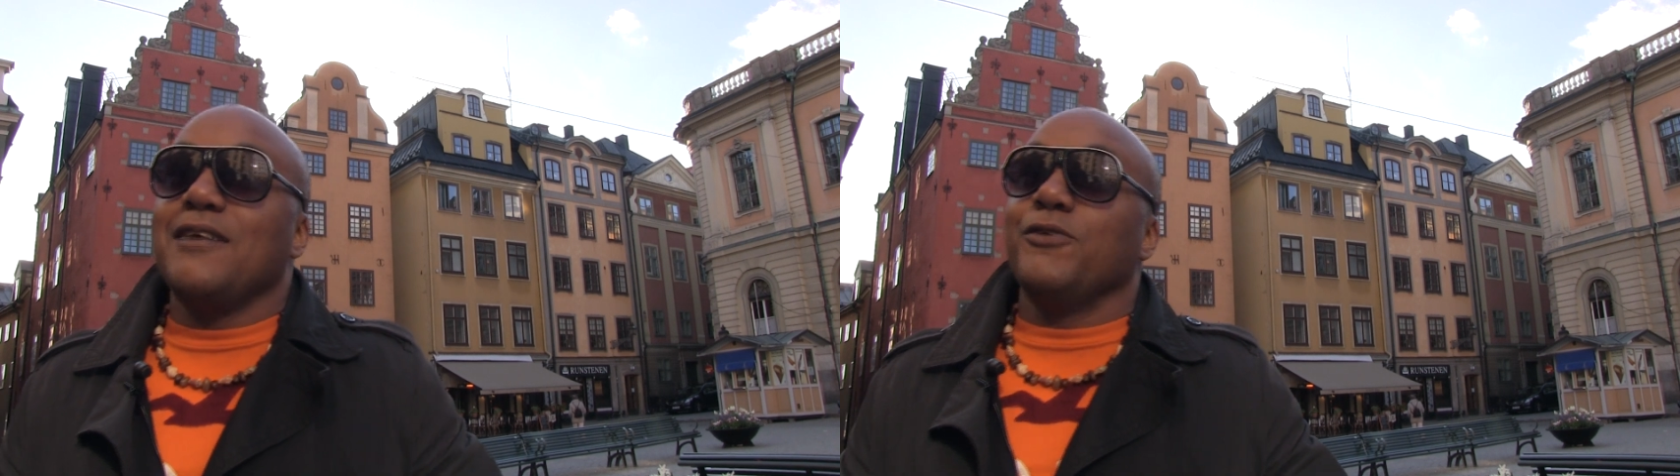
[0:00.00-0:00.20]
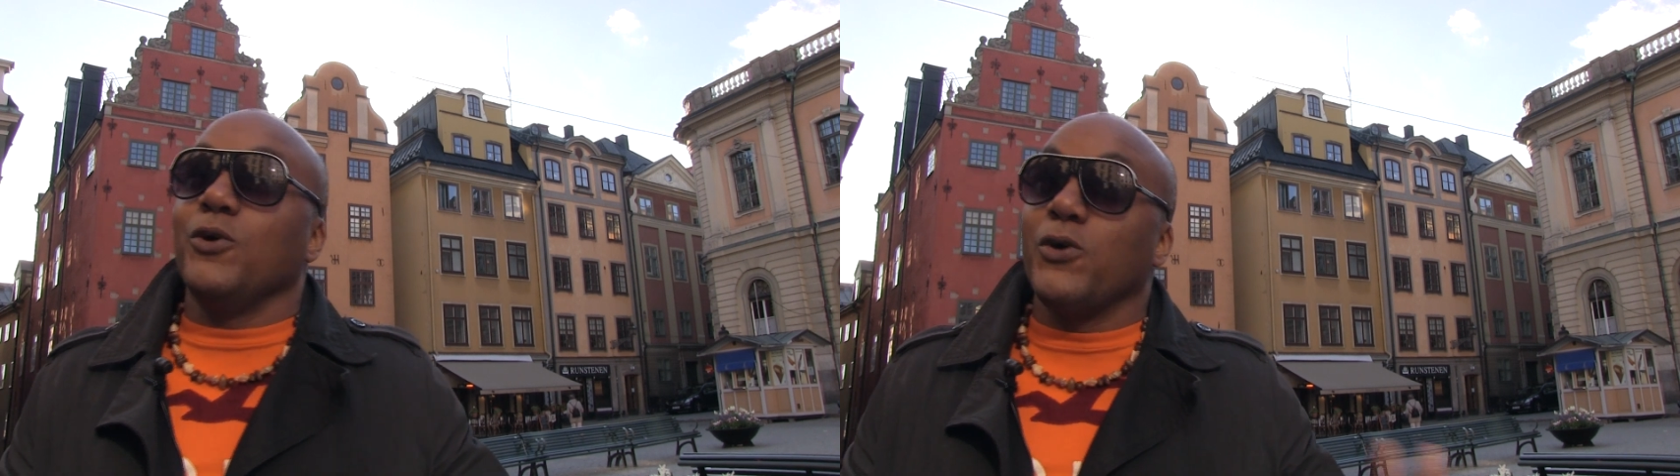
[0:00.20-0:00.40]

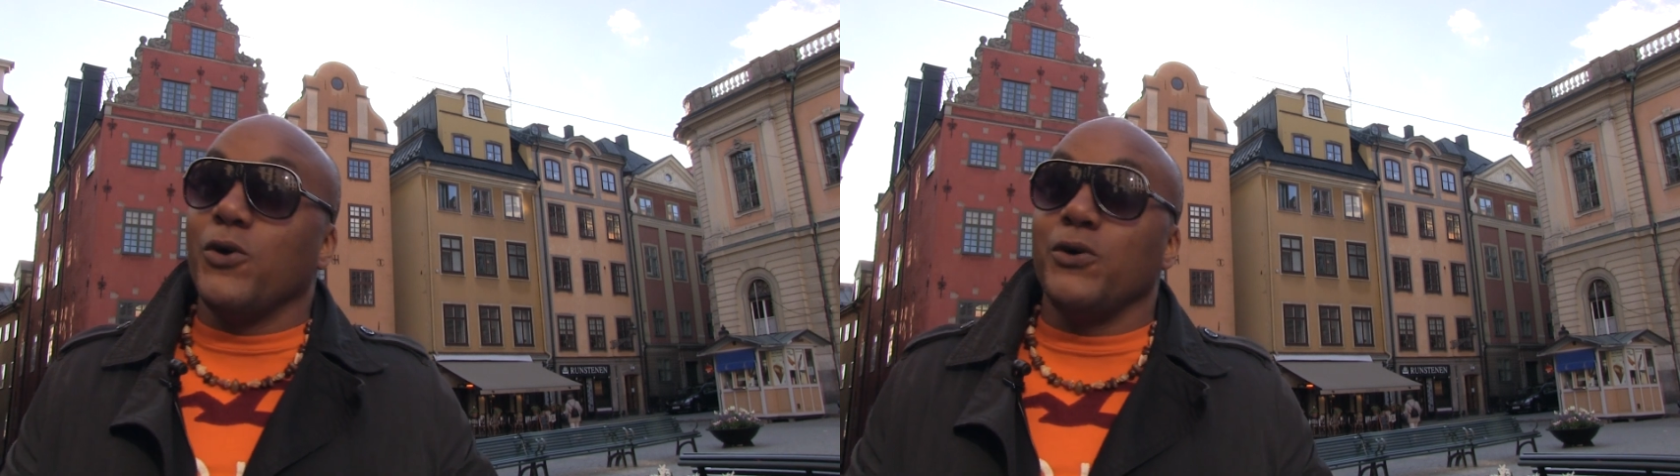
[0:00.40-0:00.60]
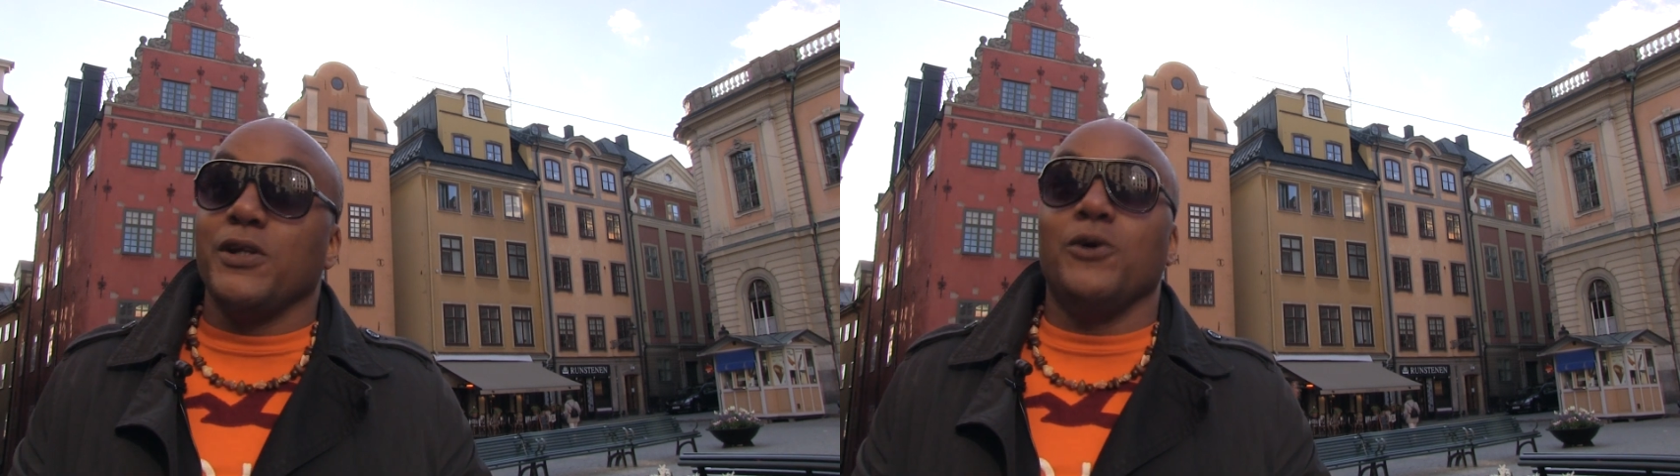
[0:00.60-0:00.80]
el
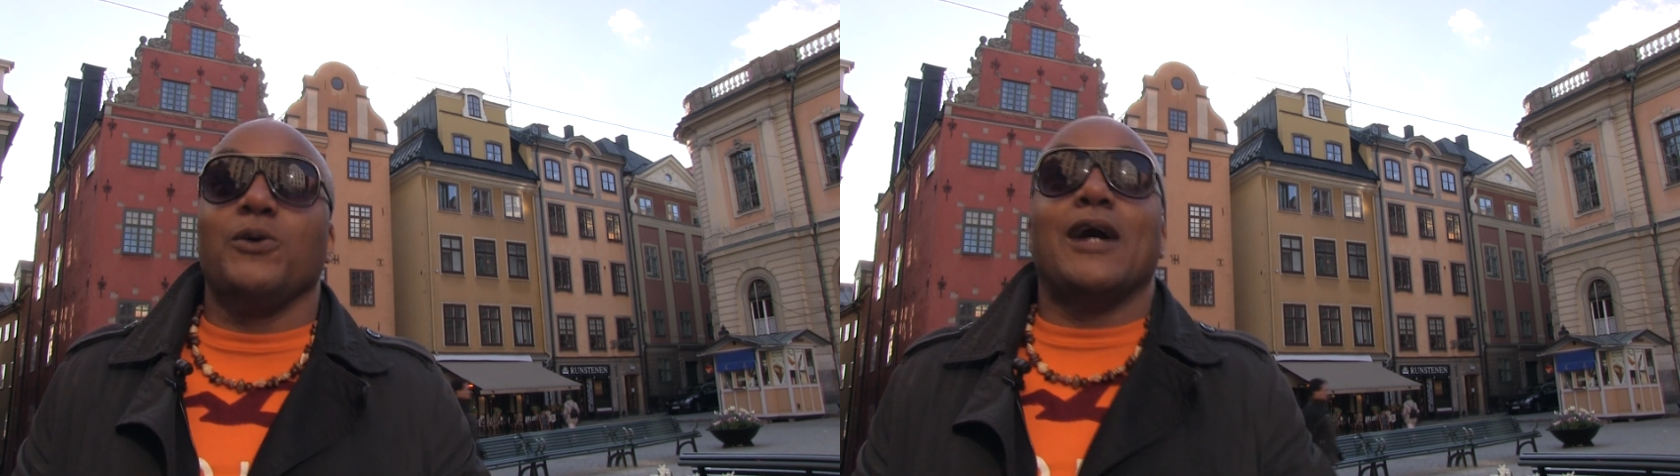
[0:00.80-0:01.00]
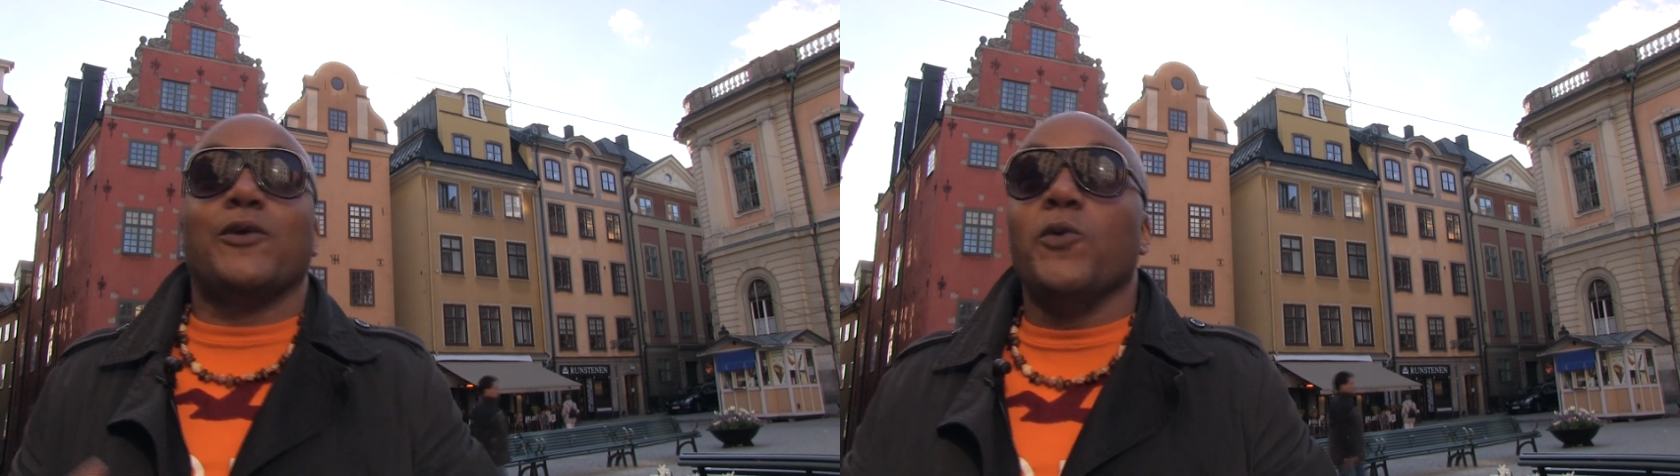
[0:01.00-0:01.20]

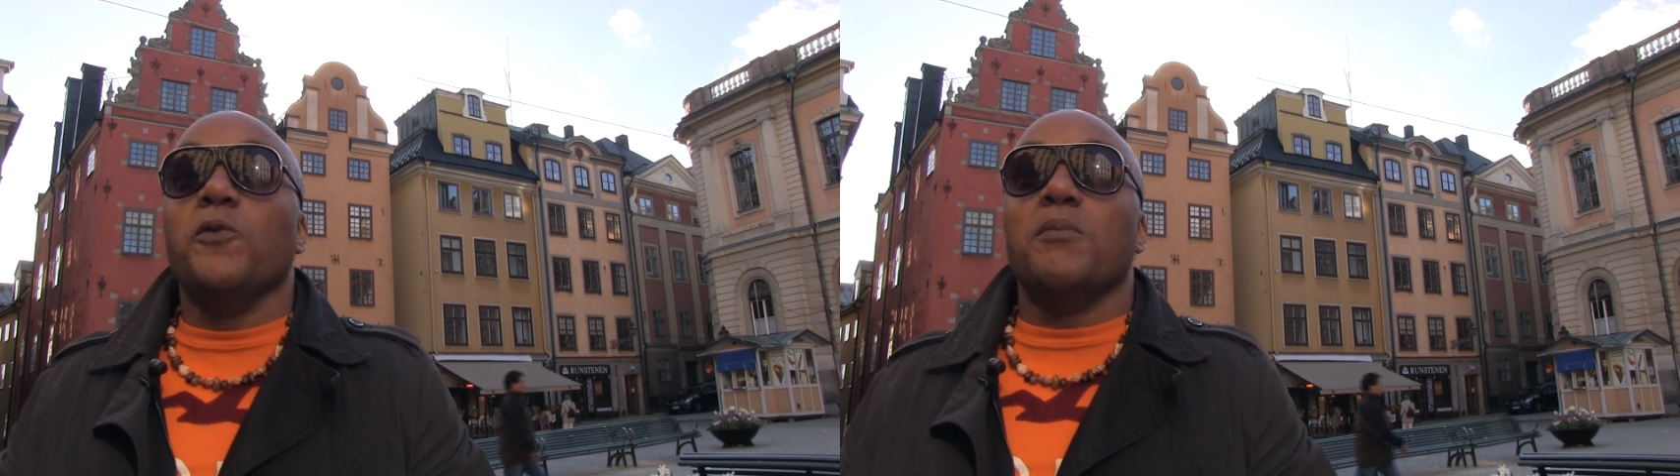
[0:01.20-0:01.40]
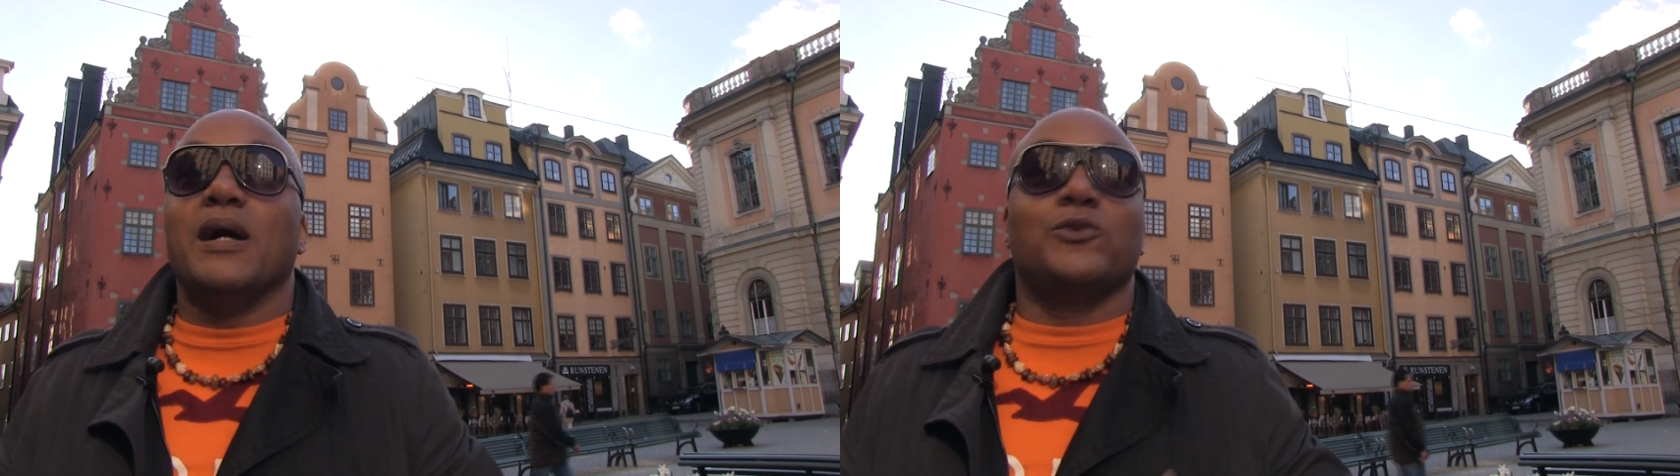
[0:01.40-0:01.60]
folclórico, la
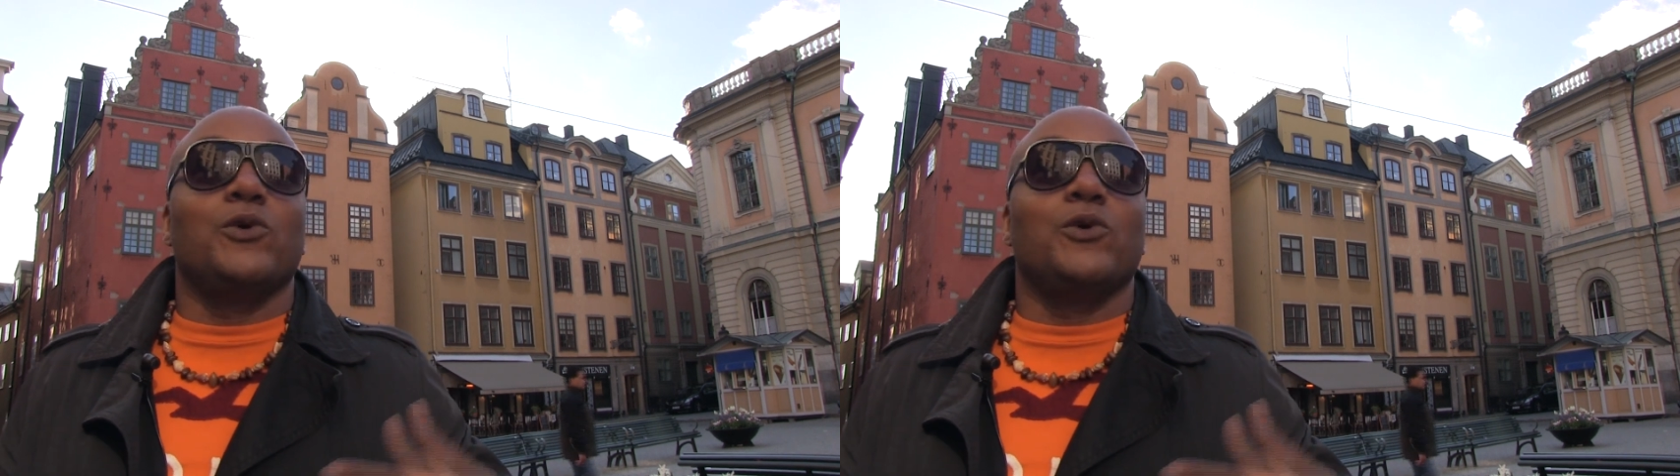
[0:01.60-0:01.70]
rumba,